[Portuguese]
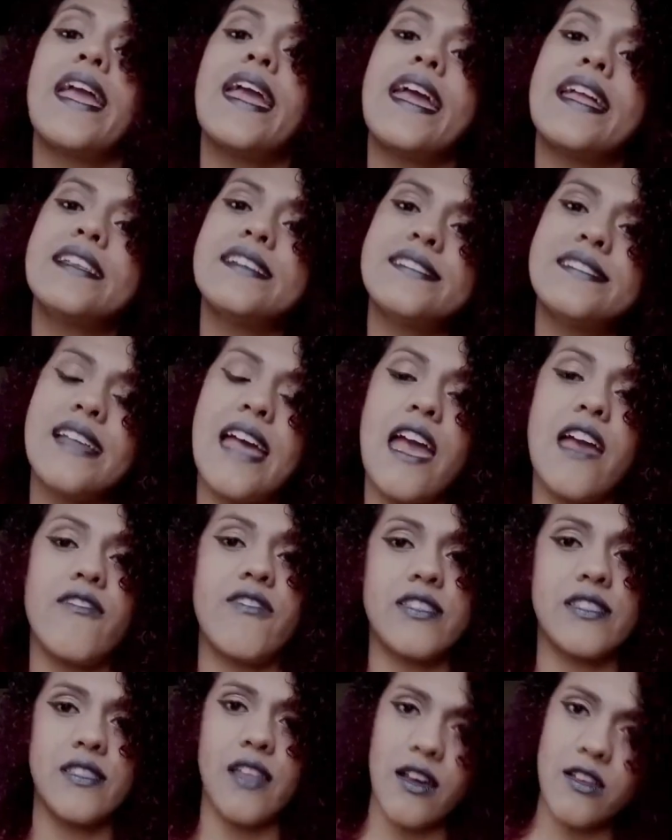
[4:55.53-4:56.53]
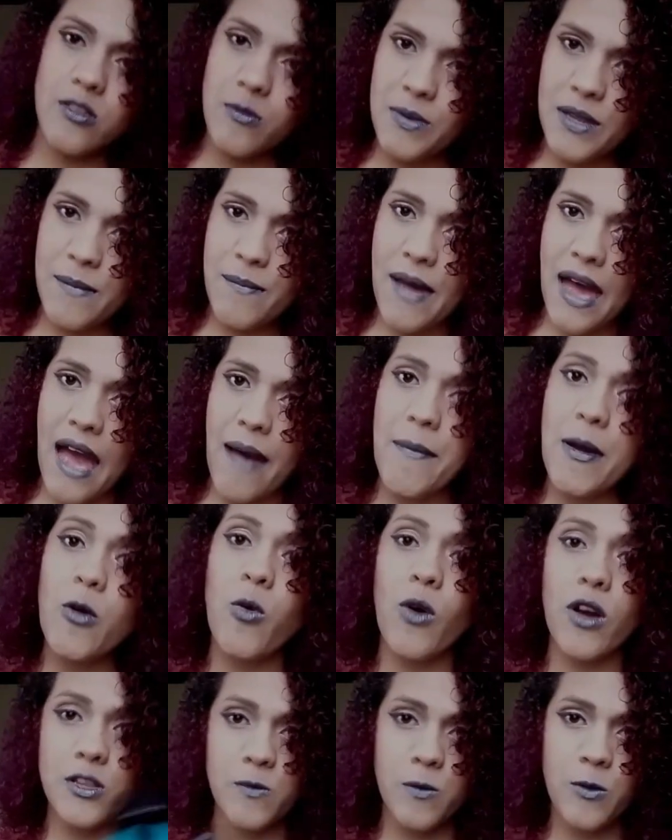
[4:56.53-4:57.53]
ele serve tanto pra barba
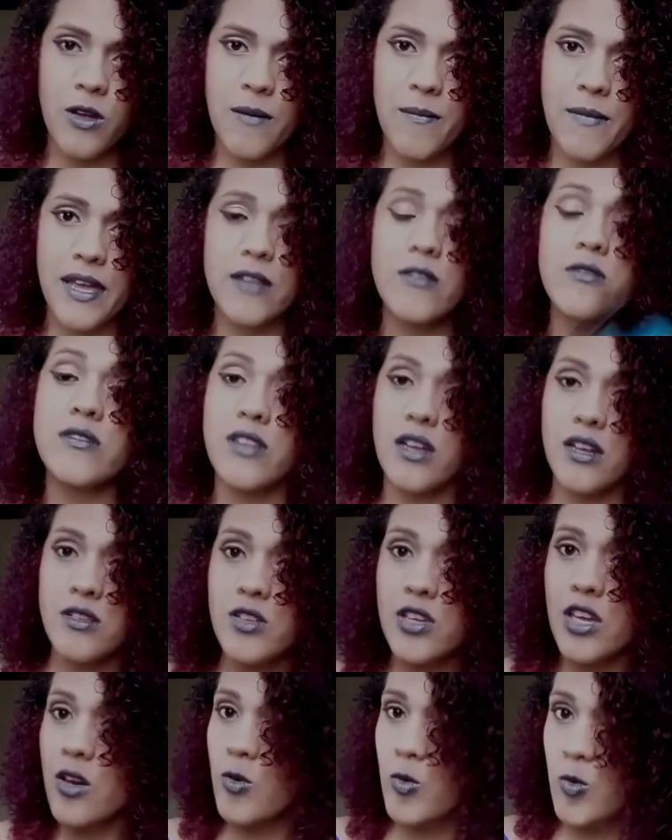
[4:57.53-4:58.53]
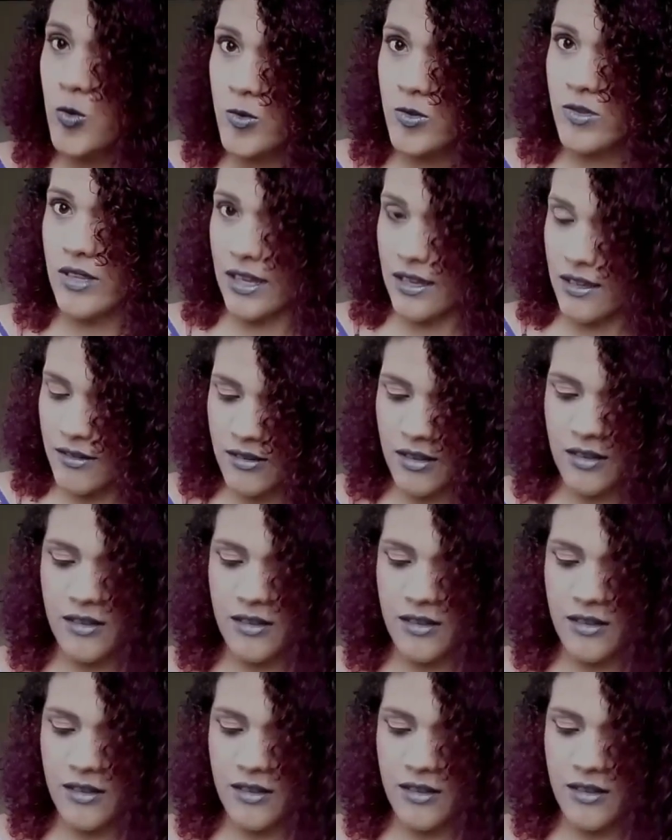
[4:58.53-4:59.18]
quanto pro cabelo, tanto que eu uso, né?